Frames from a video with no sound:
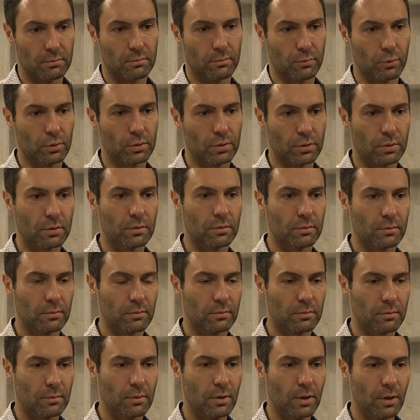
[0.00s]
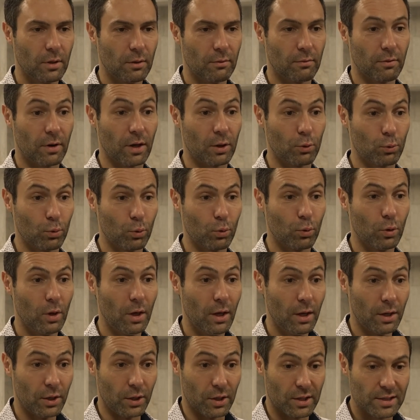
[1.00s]
вот в роду.
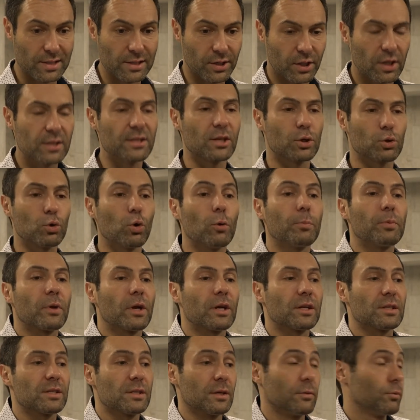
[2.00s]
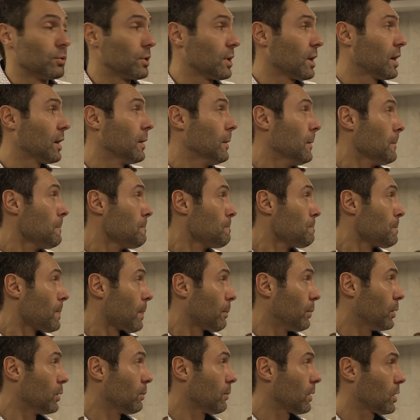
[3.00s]
Если есть на что опираться, вот я
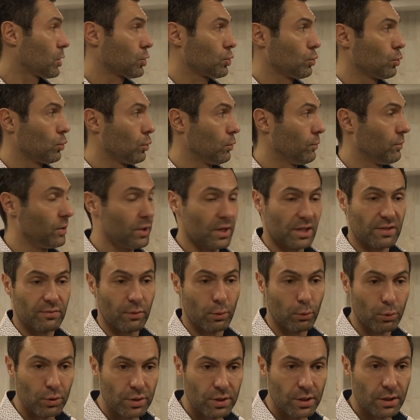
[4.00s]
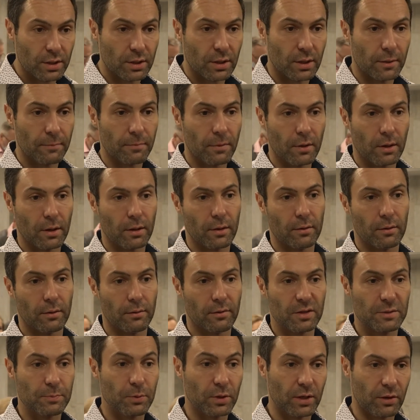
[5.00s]
понимаю, что видя своего деда, э,
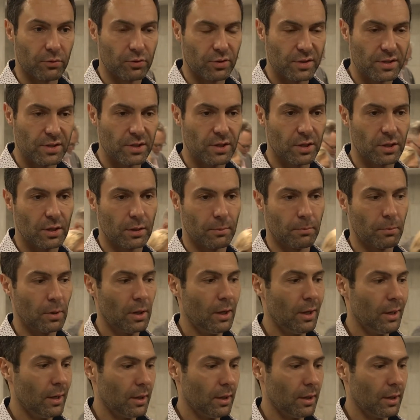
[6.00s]
воспитавшись с дедом,